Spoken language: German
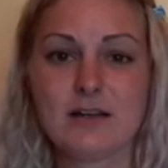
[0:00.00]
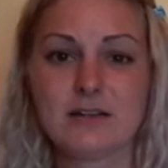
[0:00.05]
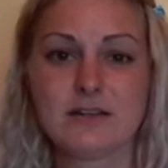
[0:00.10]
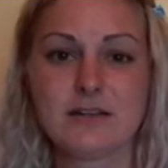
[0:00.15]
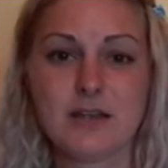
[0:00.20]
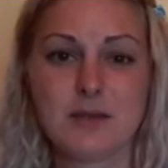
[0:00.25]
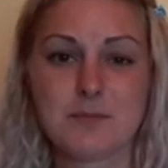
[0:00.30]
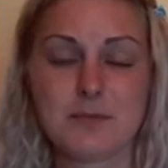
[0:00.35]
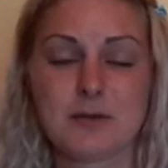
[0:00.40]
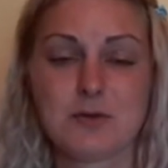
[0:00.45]

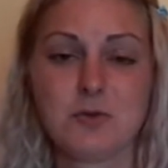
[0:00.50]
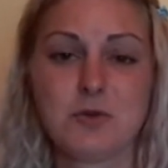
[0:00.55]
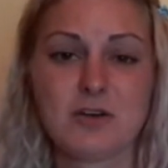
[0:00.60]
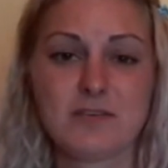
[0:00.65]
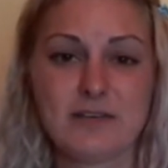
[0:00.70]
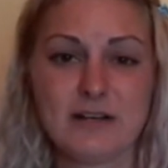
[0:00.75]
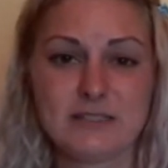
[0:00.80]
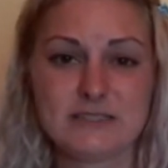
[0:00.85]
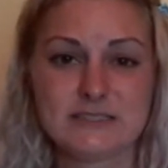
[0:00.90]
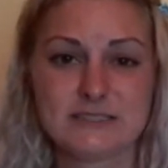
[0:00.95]
annehmen.
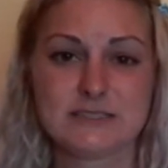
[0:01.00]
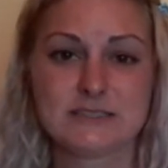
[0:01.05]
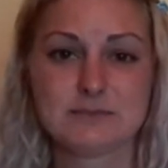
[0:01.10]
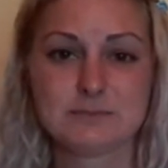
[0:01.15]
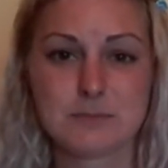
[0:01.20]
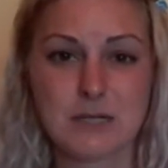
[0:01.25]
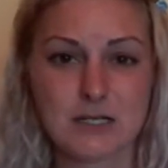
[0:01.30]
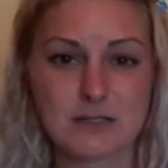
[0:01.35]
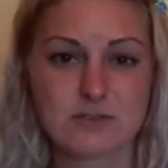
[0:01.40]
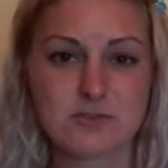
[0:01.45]
Nur weil dich
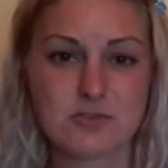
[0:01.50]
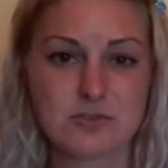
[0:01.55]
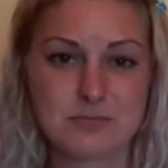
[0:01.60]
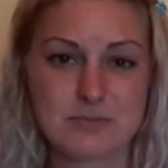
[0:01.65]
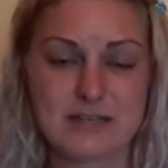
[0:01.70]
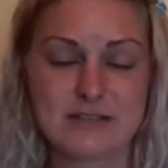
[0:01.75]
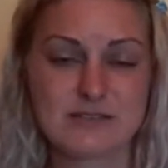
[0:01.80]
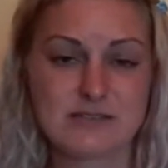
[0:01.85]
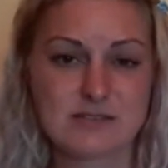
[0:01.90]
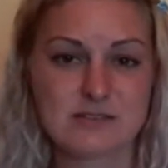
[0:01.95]
ein Mann zum
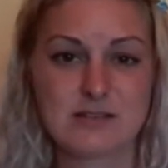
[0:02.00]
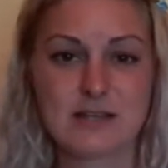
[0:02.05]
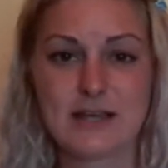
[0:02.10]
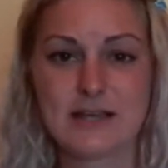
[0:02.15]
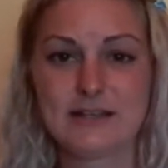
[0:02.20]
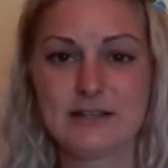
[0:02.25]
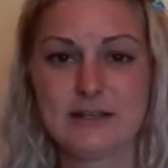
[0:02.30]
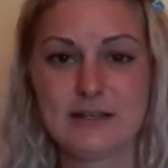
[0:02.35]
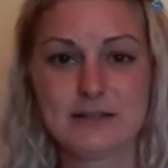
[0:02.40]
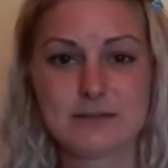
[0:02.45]
Essen
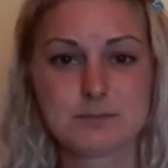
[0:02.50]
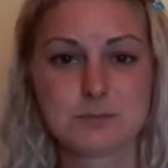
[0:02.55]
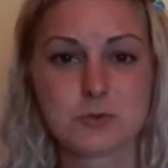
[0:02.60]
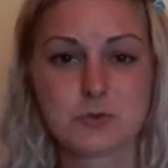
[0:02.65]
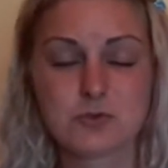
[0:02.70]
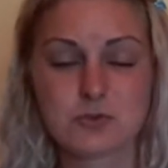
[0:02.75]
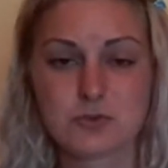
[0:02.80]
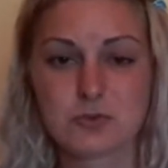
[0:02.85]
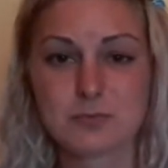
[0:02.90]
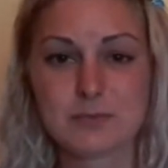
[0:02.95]
einlädt,
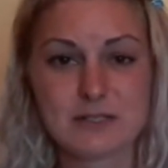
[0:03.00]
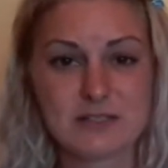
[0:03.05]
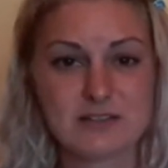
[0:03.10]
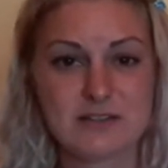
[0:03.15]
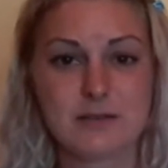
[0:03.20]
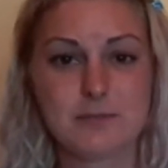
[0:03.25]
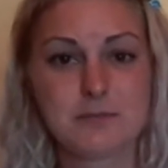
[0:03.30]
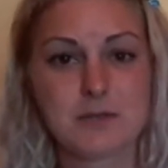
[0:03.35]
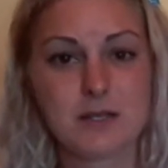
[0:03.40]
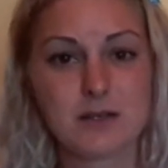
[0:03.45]
musst du mit
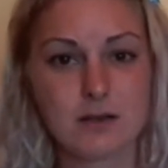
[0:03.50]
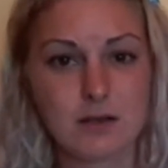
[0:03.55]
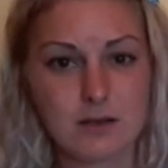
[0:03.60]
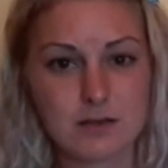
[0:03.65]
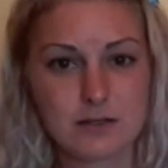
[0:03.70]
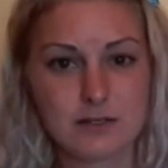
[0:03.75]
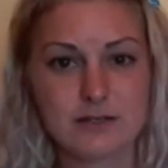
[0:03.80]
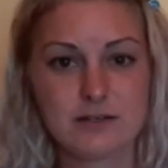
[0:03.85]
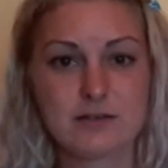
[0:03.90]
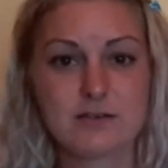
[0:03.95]
dem
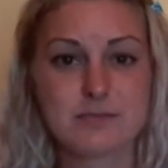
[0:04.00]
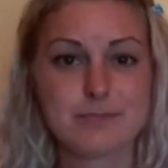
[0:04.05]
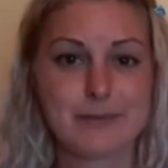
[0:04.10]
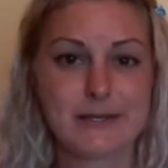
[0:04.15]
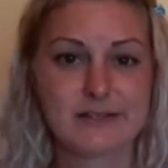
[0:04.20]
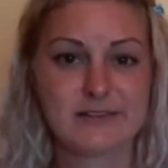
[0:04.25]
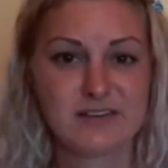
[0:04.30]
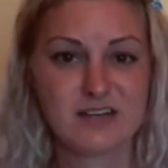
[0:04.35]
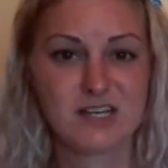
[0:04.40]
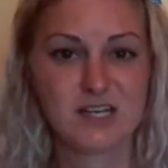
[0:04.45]
danach nicht ins
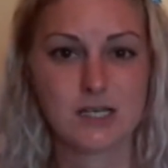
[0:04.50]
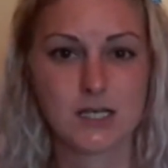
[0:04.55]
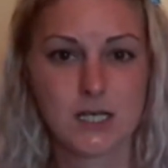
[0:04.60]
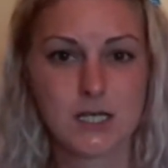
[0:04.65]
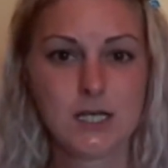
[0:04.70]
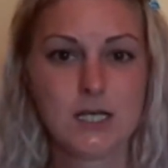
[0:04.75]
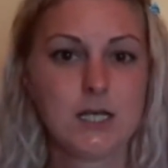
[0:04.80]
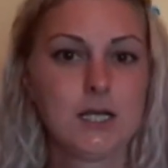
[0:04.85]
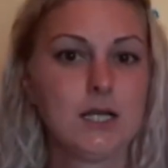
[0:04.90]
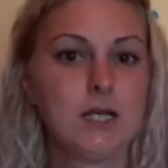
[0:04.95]
Bett gehen.
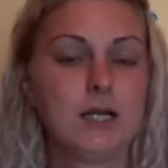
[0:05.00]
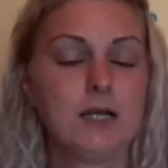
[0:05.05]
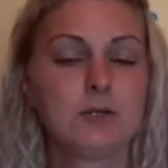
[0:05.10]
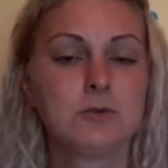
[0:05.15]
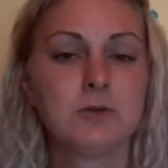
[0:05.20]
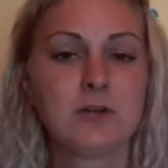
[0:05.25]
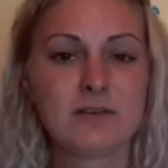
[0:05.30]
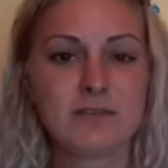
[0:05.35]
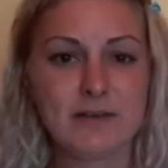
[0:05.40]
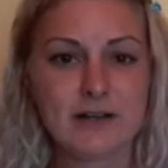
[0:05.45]

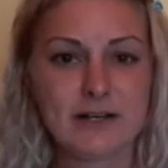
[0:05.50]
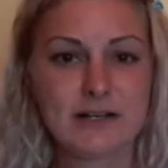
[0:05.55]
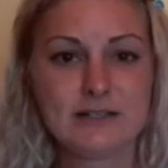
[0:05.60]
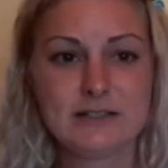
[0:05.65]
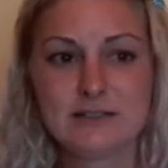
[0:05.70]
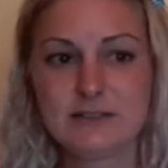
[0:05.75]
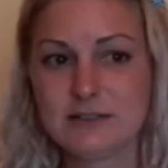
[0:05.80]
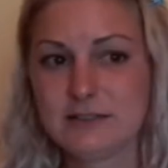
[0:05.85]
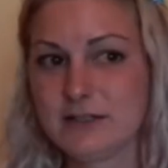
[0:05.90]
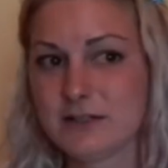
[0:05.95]
Nur
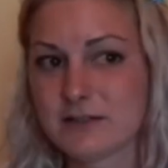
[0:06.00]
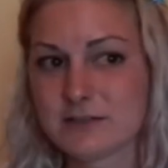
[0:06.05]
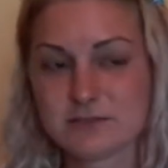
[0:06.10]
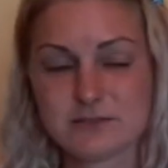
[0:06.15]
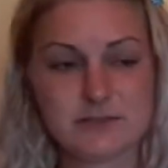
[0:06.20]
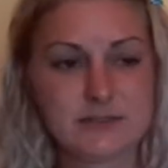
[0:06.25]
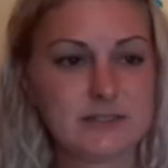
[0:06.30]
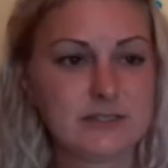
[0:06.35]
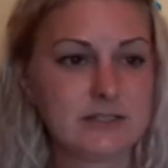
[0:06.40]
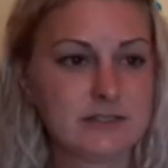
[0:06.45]
weil
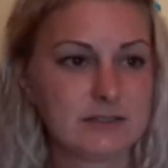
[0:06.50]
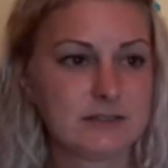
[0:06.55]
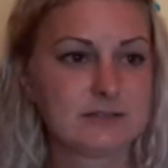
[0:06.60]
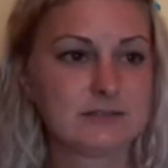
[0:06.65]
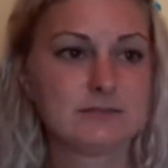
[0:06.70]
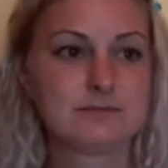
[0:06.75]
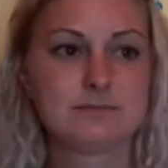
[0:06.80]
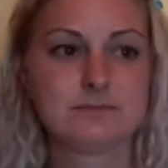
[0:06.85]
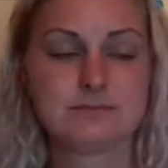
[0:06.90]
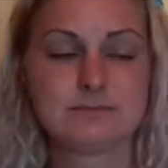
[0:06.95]

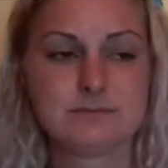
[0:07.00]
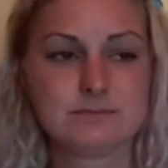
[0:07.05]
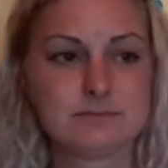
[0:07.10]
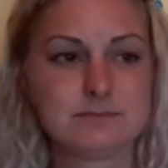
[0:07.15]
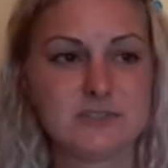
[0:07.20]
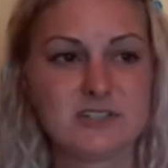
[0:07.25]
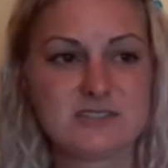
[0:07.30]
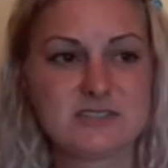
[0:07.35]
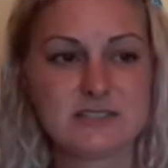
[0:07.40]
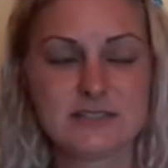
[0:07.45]
irgendwie
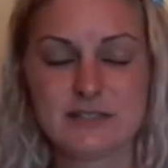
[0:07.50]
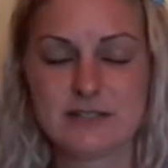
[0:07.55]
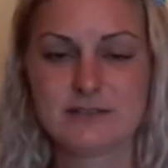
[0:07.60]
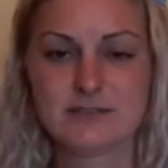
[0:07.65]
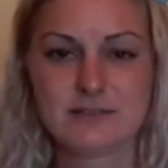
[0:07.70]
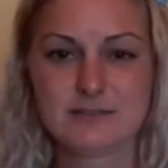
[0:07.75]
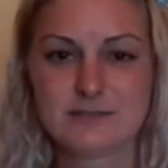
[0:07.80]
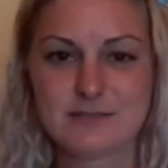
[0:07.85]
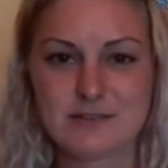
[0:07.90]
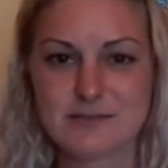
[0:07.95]
weiß ich
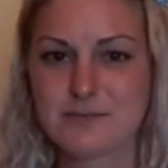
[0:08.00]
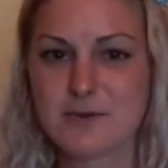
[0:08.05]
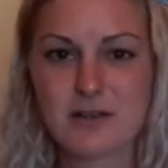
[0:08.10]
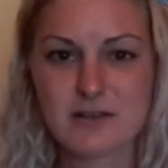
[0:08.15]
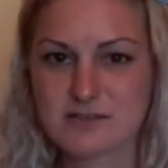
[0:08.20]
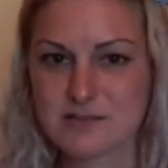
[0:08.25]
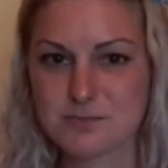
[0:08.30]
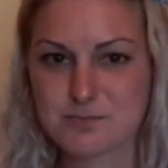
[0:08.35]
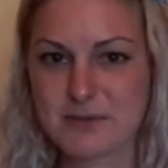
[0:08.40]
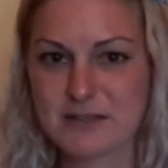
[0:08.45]
nicht, das war
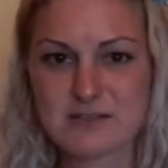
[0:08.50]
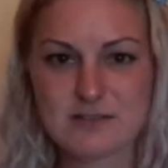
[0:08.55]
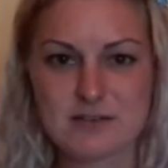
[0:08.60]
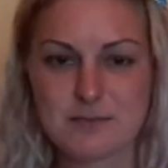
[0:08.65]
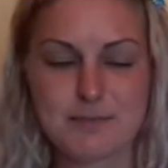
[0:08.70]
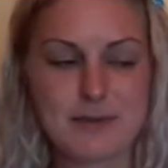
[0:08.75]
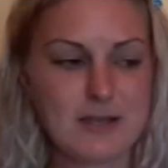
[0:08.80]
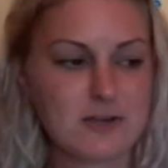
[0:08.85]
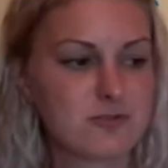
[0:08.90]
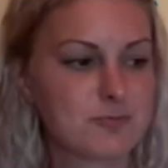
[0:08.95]
jetzt das beste
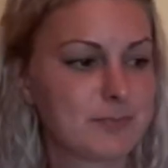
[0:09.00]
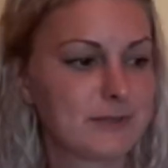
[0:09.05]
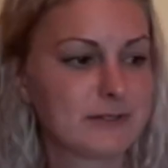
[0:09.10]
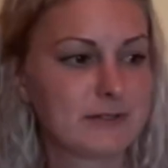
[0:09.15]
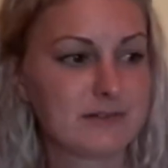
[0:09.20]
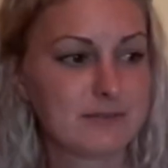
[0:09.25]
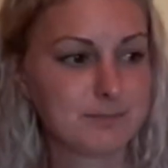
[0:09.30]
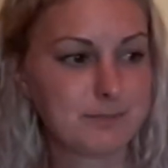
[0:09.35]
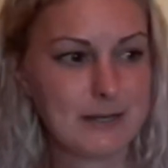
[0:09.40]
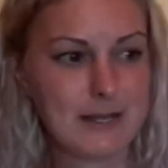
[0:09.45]
Beispiel,
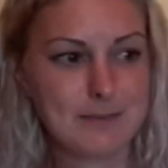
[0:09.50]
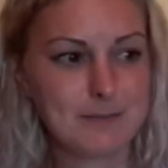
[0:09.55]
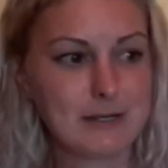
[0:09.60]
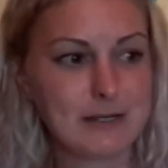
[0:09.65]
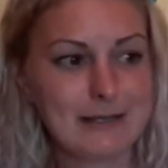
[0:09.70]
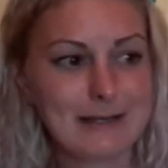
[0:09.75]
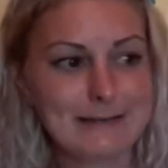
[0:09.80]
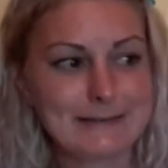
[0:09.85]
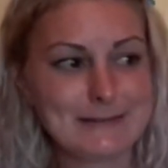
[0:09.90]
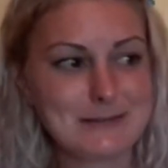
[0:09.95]
das bleiben wir
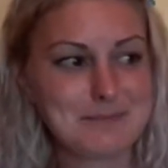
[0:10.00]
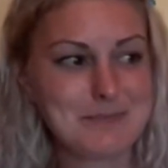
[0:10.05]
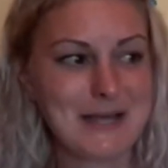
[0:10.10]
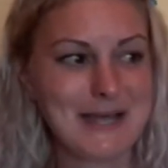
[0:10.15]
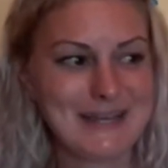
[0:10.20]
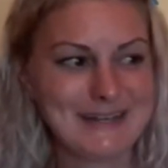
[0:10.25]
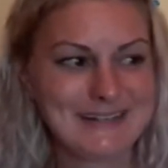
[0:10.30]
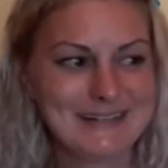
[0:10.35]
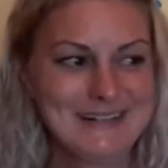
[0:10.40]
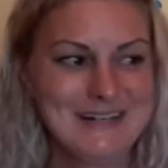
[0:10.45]
gleich
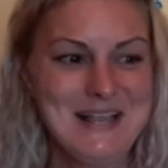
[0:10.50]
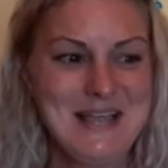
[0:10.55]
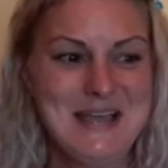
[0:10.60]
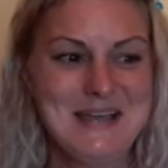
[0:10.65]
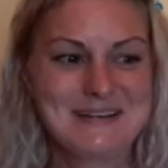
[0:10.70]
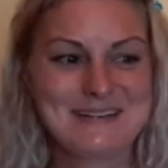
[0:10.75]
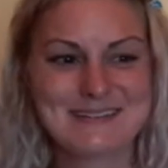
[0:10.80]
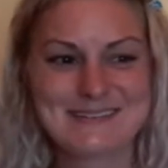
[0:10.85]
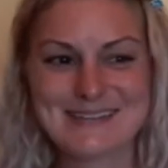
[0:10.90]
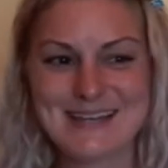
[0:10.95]
dabei.
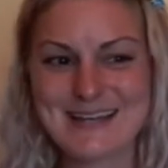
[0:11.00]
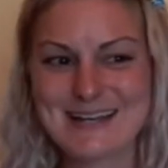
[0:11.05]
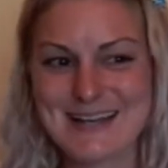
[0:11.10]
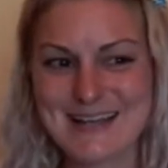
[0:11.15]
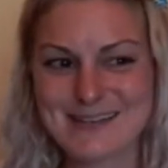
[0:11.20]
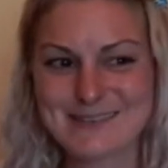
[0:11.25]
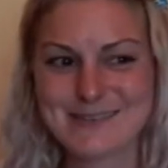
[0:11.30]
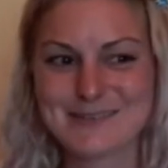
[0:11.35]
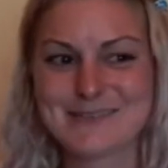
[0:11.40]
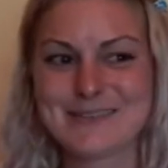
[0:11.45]
Das sind
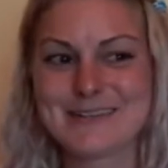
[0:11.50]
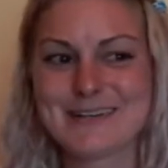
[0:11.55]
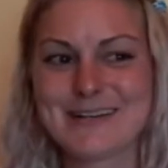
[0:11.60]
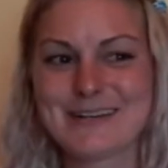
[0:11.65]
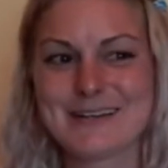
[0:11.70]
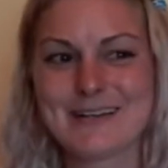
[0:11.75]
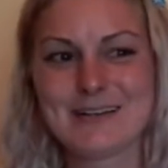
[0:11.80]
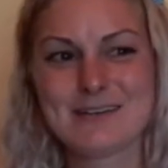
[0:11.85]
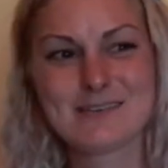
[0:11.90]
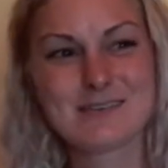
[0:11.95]
also Dinge,
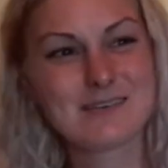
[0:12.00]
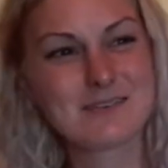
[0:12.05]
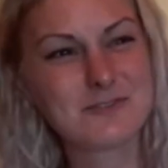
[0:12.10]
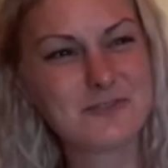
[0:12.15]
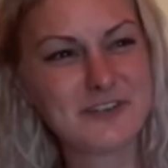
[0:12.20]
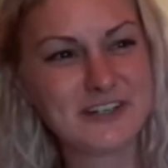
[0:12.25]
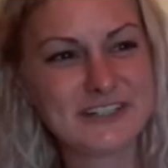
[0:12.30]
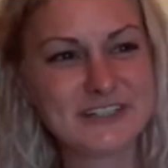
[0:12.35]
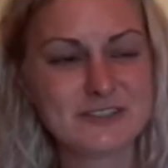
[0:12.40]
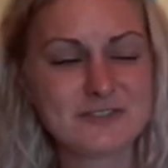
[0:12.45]
da sind
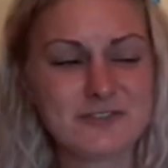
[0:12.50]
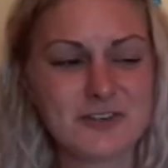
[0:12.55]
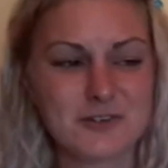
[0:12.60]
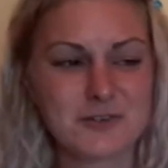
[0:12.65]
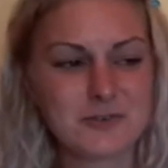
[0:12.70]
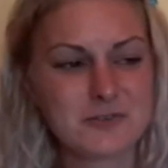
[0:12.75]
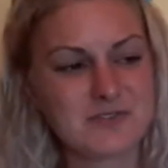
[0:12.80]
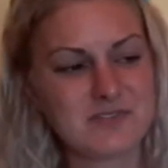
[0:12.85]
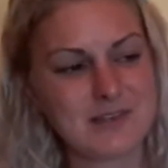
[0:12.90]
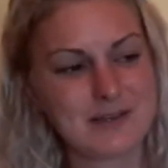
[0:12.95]
vielen von
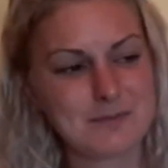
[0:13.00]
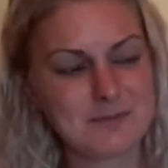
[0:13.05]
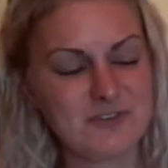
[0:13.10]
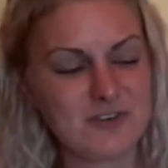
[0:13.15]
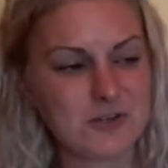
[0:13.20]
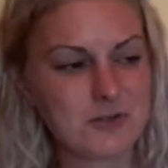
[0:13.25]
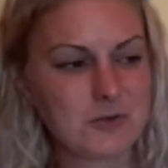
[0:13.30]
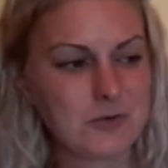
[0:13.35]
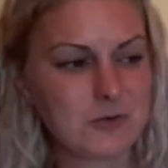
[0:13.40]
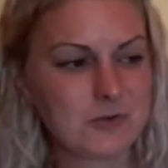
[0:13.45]
uns
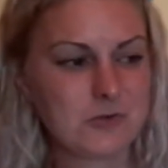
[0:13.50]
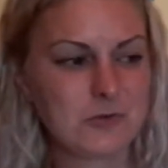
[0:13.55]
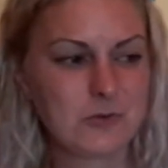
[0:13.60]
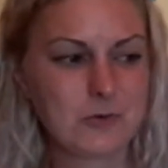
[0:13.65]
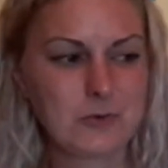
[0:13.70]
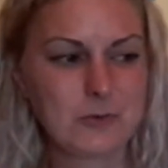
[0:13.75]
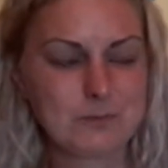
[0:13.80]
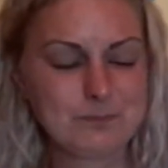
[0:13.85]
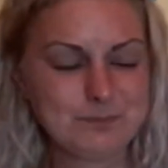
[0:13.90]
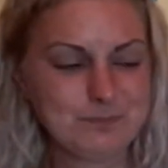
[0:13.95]
einfach nur
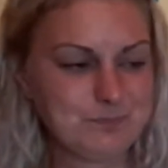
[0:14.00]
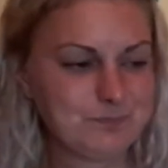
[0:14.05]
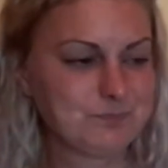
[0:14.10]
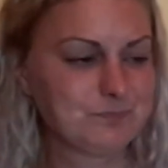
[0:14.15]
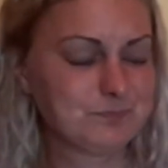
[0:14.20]
so